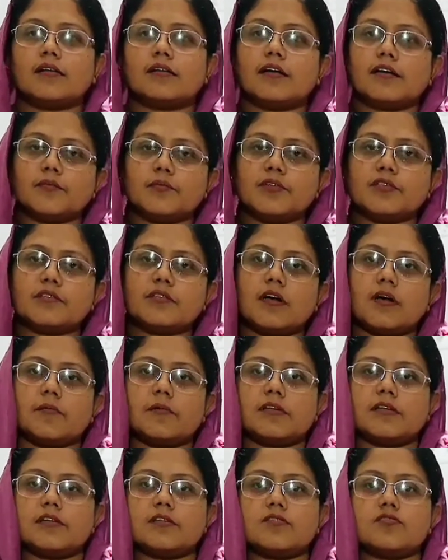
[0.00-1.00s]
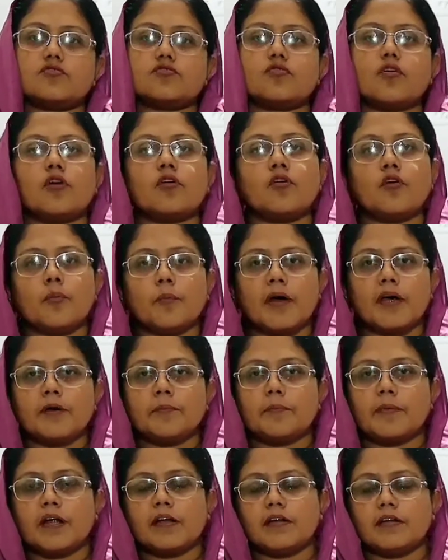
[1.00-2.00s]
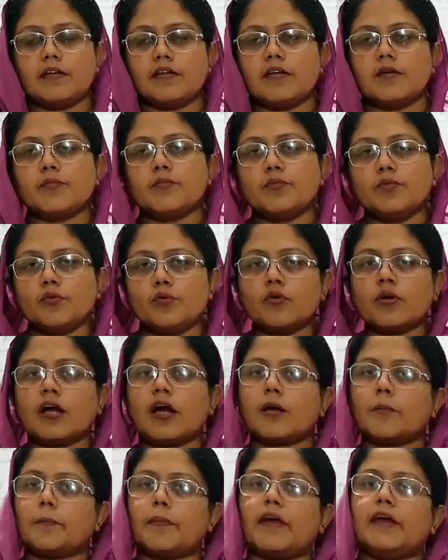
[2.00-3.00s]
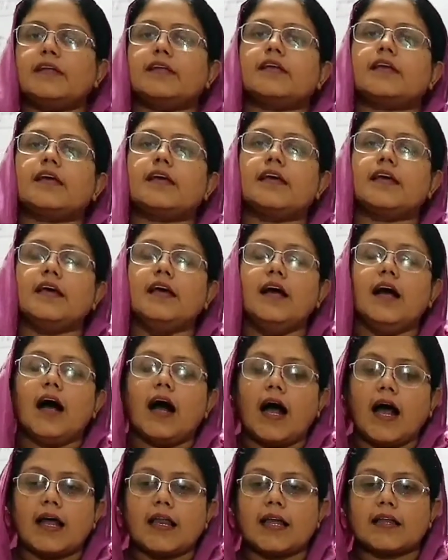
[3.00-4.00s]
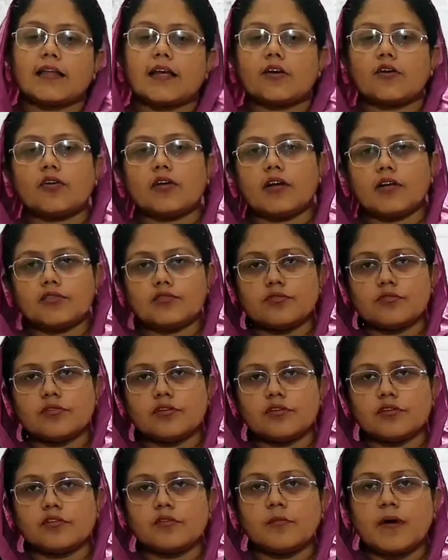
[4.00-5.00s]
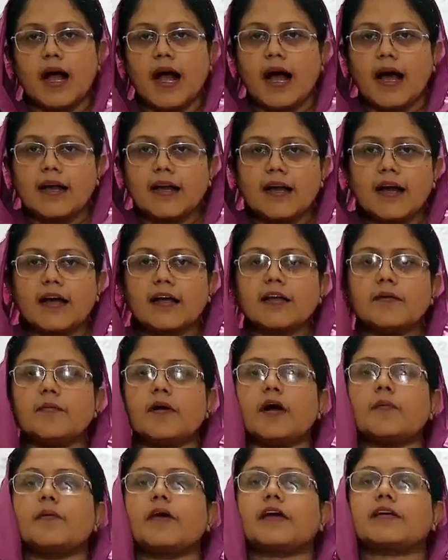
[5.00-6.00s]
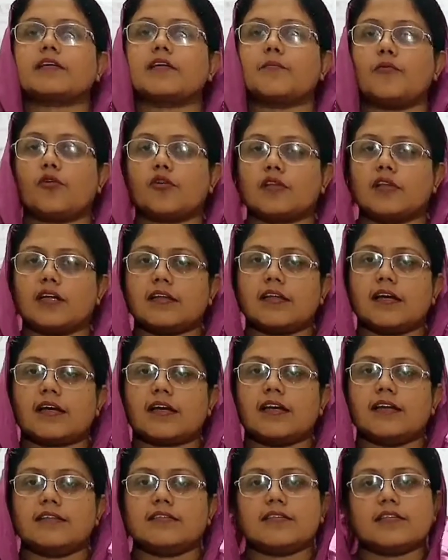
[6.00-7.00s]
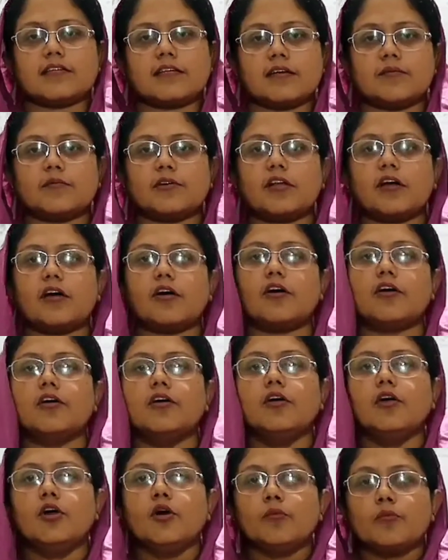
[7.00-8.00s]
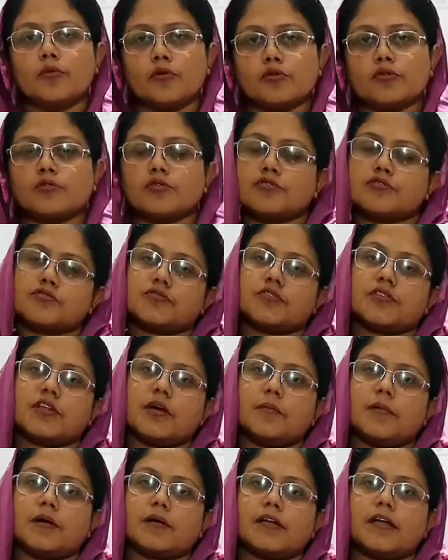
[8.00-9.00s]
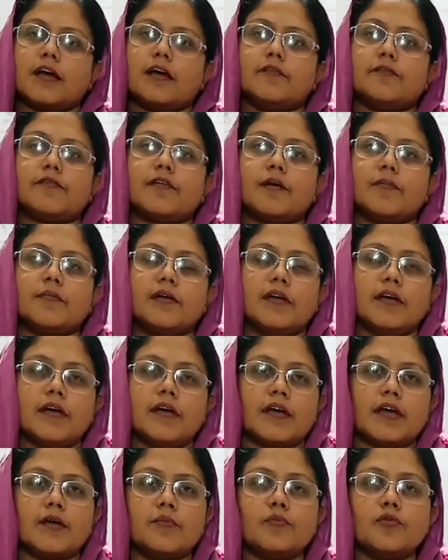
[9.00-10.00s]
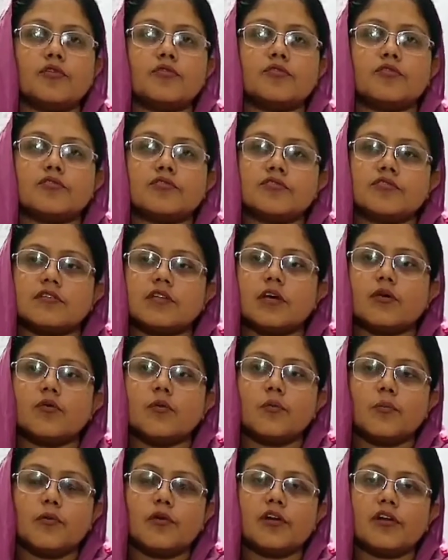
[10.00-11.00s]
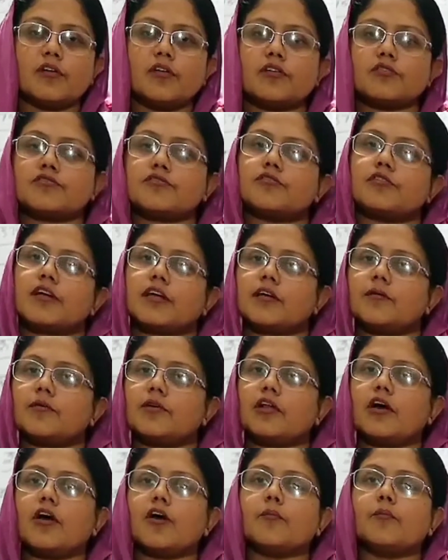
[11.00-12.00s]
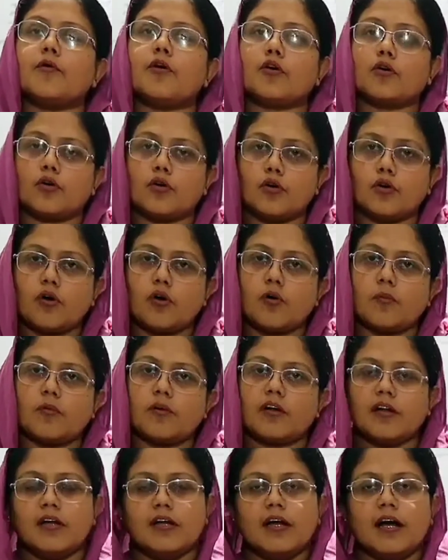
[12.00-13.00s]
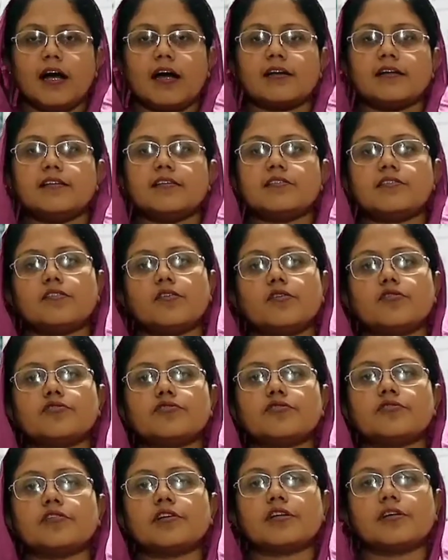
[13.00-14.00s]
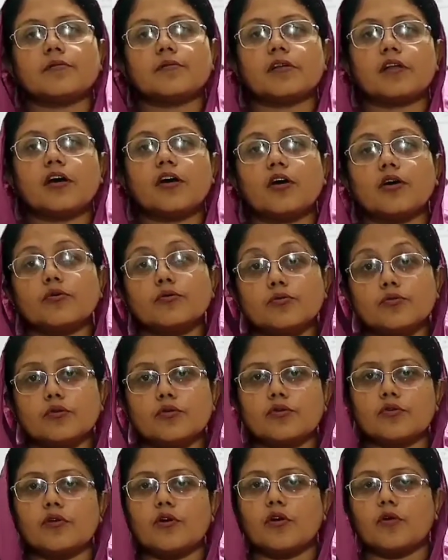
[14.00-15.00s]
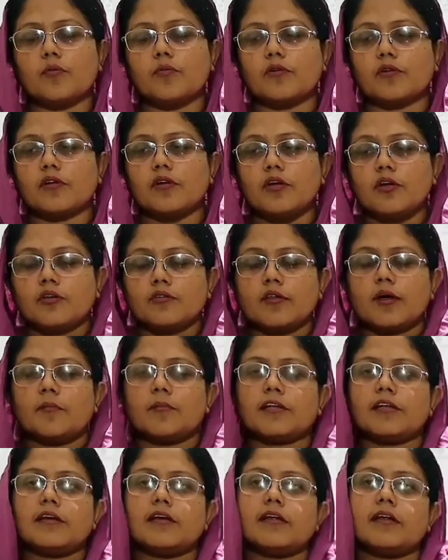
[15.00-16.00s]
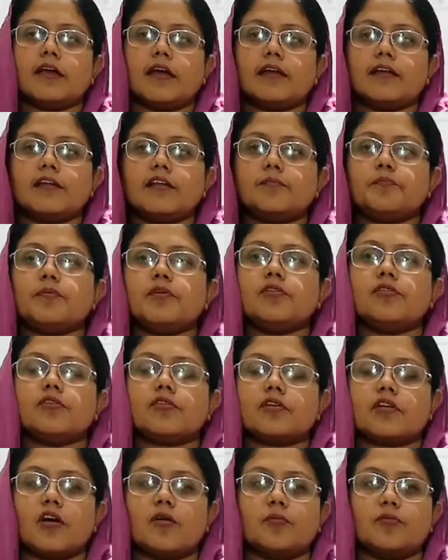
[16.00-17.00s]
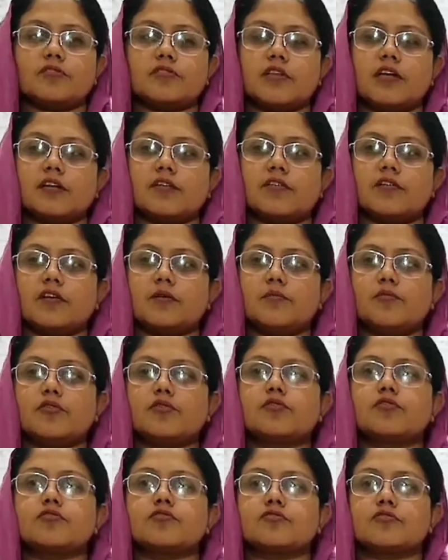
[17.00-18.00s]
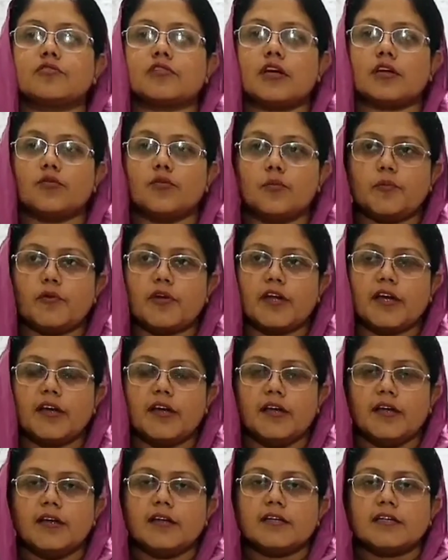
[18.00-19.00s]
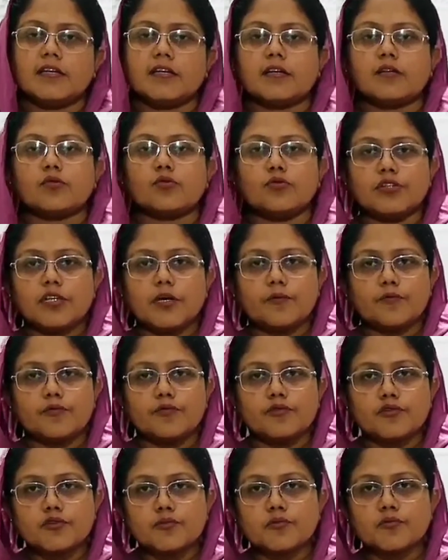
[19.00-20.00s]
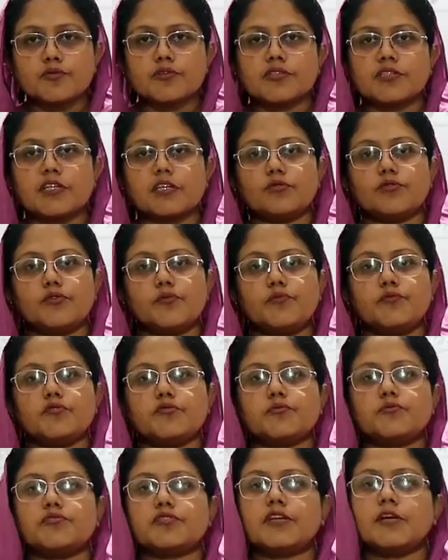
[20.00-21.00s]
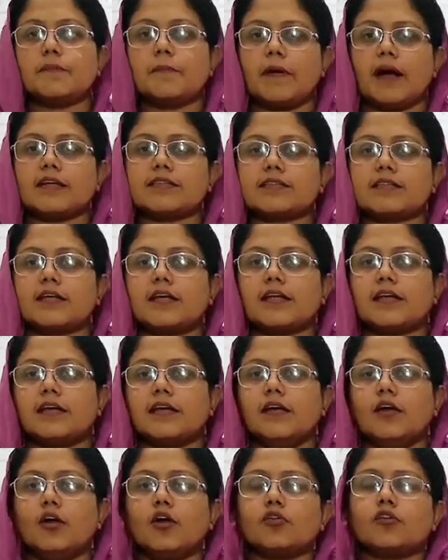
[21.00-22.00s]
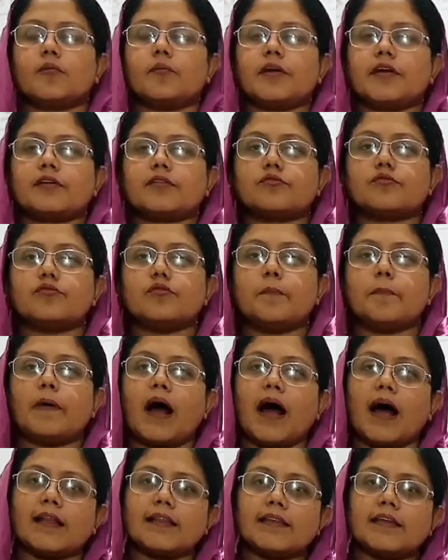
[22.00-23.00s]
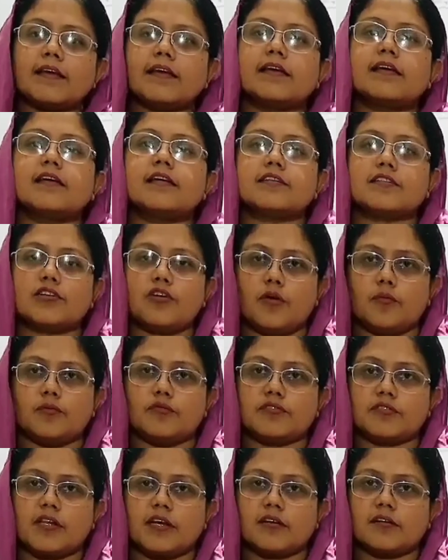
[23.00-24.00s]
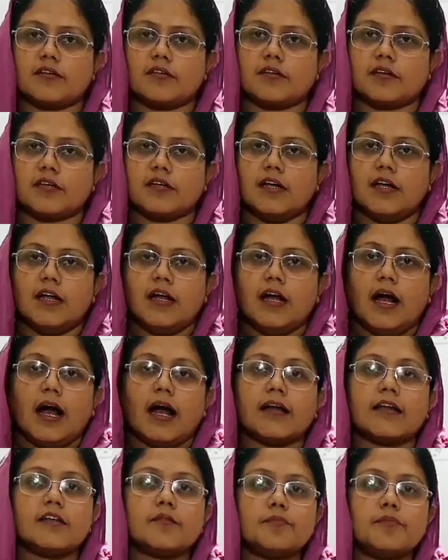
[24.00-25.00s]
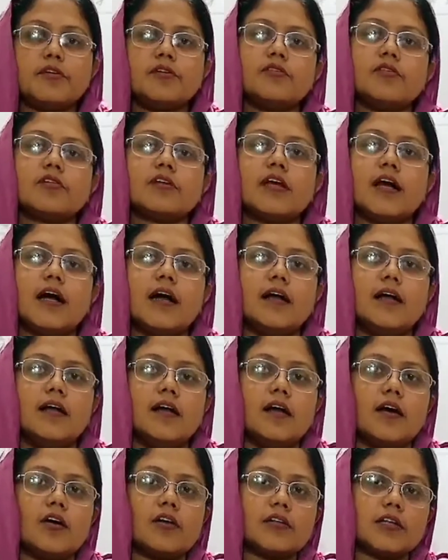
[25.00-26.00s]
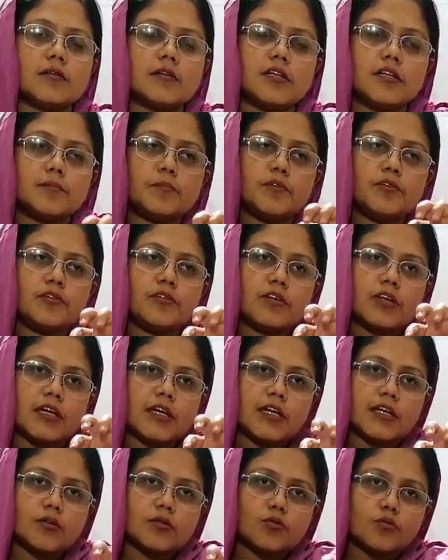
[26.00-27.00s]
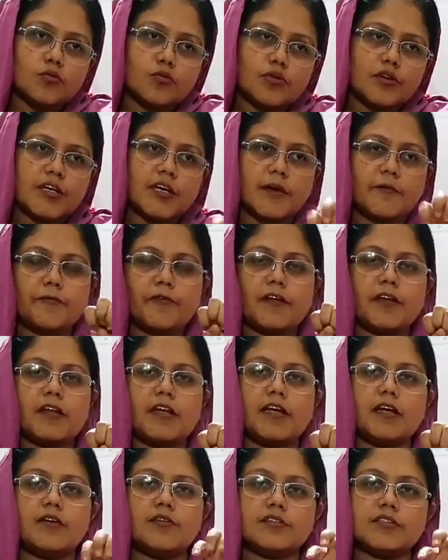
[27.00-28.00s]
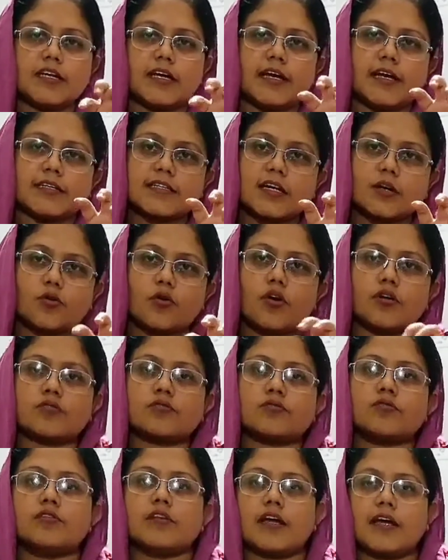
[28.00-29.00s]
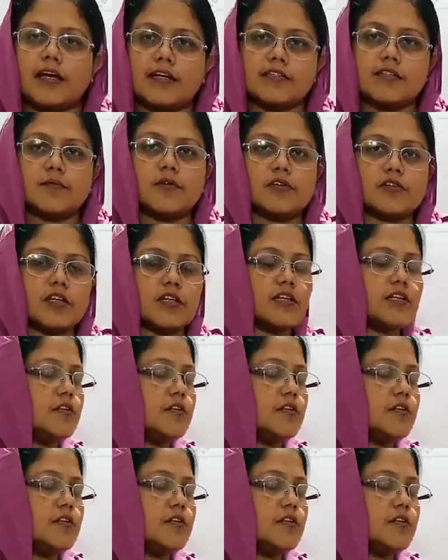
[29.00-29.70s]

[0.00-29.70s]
দ্যাট মিনস আমাদের স্তন্যপায়ী প্রাণীদের বুক আর পেটকে আলাদা করার জন্য এরকম আড়াআড়ি ভাবে একটা পর্দা থাকে যেটাকে বলা হয় মধ্যচ্ছদা বা ডায়ফ্রাম এই মধ্যচ্ছতার উপরের অংশটাকে বলা হয় বক্ষ গহ্বর আর নিচের অংশটাকে বলা হয় উদর গহ্বর তো আমাদের এই হৃৎপিণ্ডটা অবস্থান করে মধ্যচ্ছতার উপরে ঠিক দুইটা ফুসফুস যে দুই ফুসফুসের মাঝখানে তবে একটু বা দিক ঘেসে অবস্থান করে আর হৃৎপিণ্ডটা অর্থাৎ হৃৎপিণ্ডটাকে উঠিয়ে ফেললে ওই জায়গায় একটা গর্ত দেখা যাবে অর্থাৎ